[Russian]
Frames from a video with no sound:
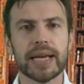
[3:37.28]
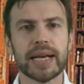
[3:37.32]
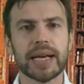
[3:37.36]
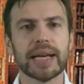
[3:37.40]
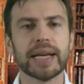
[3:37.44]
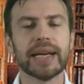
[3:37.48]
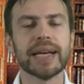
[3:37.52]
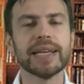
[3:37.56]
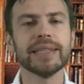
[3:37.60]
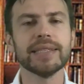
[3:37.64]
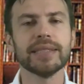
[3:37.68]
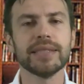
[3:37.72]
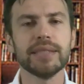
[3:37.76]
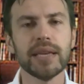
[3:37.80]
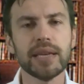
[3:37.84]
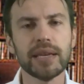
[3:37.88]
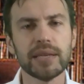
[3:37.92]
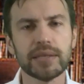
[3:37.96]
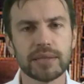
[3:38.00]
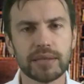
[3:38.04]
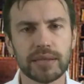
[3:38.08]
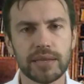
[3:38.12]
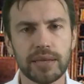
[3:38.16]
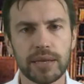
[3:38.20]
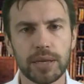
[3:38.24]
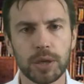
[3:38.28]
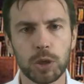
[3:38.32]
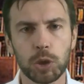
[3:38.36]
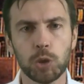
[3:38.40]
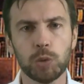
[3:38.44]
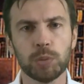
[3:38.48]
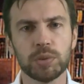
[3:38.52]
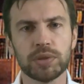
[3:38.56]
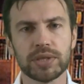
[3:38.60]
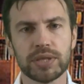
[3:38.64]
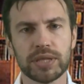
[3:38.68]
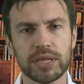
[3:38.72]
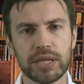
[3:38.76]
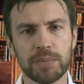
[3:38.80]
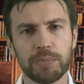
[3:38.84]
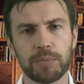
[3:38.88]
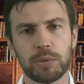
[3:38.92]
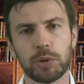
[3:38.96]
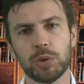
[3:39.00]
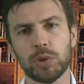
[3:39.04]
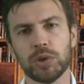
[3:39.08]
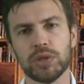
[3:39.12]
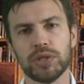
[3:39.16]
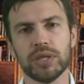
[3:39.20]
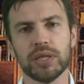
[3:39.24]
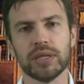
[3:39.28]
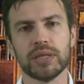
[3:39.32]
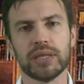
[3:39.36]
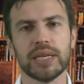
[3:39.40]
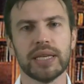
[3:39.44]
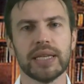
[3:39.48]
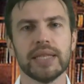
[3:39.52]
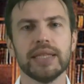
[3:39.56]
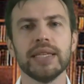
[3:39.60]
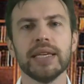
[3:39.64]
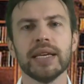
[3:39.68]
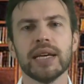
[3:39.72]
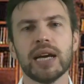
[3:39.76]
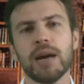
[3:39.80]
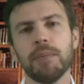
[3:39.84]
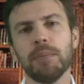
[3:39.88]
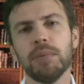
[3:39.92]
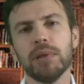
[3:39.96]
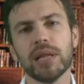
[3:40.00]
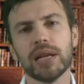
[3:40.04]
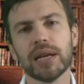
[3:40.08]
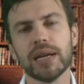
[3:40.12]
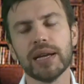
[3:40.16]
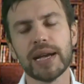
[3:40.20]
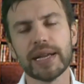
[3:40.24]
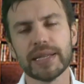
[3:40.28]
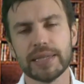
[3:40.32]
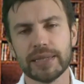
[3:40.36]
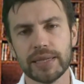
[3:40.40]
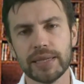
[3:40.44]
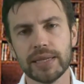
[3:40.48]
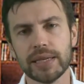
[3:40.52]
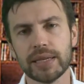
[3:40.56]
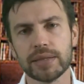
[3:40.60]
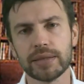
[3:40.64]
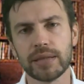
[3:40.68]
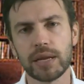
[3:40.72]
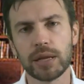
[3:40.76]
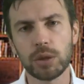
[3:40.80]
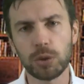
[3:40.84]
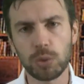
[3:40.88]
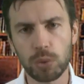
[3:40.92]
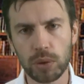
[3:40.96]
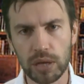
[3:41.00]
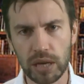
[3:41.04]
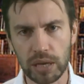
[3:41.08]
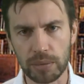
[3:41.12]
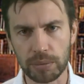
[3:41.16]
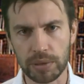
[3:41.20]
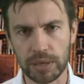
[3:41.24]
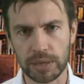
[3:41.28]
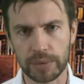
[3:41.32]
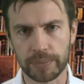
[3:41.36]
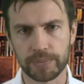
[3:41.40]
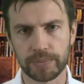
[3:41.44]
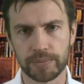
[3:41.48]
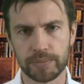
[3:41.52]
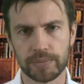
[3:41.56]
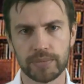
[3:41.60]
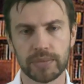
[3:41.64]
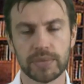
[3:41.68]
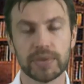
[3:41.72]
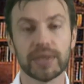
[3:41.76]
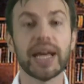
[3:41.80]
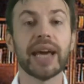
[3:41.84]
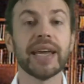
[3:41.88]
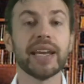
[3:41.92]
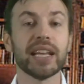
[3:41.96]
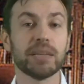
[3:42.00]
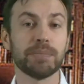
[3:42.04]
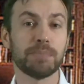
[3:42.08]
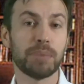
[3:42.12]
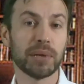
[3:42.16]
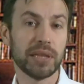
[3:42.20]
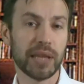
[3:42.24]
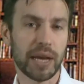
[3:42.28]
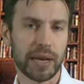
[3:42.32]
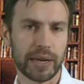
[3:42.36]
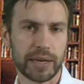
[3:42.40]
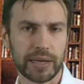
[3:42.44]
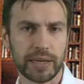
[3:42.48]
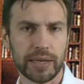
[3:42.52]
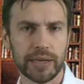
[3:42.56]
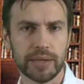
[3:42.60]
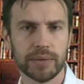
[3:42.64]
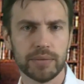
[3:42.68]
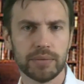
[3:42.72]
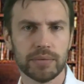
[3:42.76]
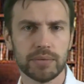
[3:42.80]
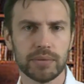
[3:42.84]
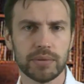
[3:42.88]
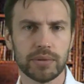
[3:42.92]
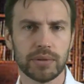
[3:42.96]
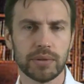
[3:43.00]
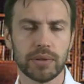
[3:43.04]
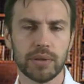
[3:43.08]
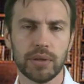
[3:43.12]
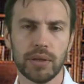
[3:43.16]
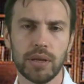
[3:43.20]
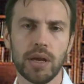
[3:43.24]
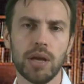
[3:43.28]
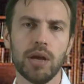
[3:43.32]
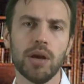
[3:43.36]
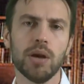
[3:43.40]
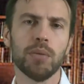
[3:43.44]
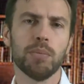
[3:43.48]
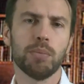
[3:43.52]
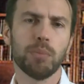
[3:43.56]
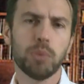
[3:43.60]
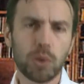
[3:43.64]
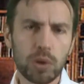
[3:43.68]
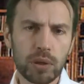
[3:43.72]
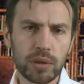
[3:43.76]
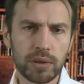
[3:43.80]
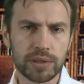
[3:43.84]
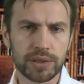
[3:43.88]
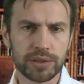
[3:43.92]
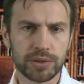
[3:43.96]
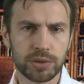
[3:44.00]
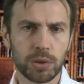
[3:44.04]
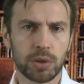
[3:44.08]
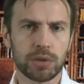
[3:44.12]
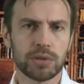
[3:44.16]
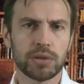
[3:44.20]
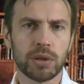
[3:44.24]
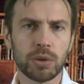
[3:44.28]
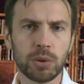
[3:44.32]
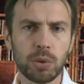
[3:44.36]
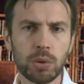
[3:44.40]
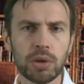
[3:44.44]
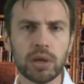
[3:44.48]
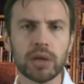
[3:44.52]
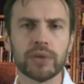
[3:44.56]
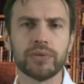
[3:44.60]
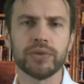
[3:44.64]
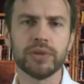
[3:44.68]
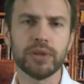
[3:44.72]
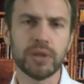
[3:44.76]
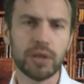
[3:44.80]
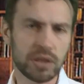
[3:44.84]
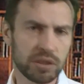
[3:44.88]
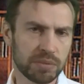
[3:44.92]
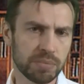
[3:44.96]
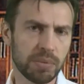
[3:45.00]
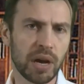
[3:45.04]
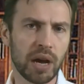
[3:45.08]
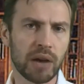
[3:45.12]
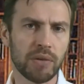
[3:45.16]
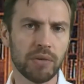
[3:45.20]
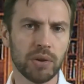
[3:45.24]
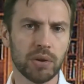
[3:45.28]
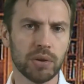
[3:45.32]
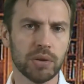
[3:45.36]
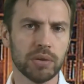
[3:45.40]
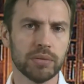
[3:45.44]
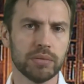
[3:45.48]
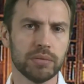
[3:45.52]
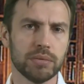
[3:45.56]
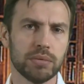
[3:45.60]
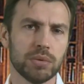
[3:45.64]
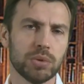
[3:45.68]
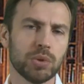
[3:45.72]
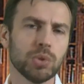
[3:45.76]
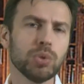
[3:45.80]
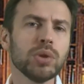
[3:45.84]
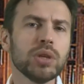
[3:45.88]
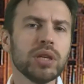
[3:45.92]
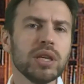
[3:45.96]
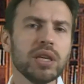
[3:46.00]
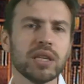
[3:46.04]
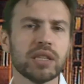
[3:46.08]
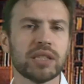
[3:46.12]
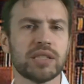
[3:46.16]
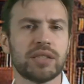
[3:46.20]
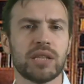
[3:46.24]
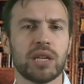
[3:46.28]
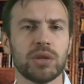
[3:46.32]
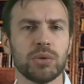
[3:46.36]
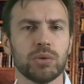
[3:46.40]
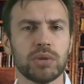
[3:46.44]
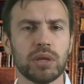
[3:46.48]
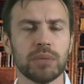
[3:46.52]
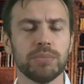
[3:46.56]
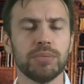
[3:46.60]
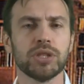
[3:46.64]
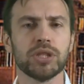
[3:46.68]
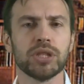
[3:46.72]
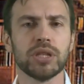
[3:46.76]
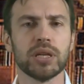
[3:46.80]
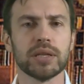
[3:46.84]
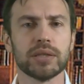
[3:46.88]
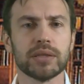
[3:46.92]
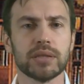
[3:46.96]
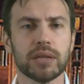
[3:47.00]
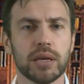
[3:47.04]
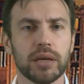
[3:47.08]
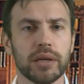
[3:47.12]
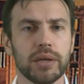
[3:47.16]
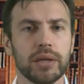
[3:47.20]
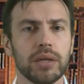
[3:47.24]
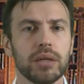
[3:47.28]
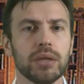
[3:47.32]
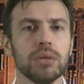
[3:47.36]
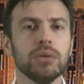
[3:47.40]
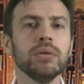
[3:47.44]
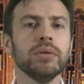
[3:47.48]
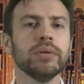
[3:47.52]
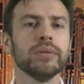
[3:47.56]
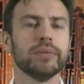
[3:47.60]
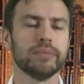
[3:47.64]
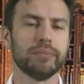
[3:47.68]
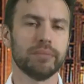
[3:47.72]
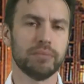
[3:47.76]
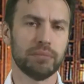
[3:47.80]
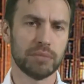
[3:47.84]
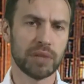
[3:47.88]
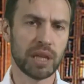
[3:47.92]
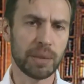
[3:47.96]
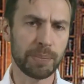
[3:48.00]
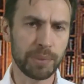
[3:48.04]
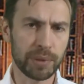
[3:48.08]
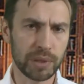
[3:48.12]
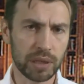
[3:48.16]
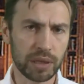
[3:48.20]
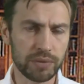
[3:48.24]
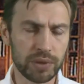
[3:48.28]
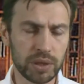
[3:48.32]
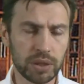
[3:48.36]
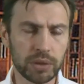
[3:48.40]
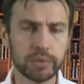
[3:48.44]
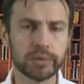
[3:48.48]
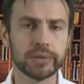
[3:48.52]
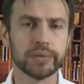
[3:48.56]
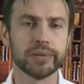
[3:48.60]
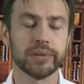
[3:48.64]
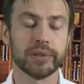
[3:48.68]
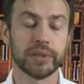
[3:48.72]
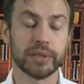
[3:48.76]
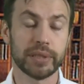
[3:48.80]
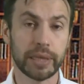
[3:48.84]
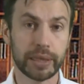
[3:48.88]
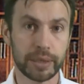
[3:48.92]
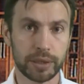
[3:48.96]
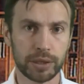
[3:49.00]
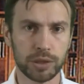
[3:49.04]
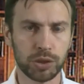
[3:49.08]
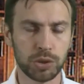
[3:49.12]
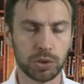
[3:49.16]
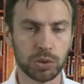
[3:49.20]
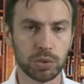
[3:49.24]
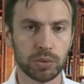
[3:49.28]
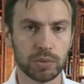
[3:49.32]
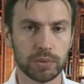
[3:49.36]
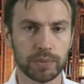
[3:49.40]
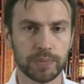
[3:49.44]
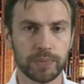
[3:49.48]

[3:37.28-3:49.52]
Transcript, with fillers: Ганзейские купцы просят не облагать их налогами, дарят подарки. Полностью от налогов не избавлю, другие станут обижаться, но наполовину сокращу.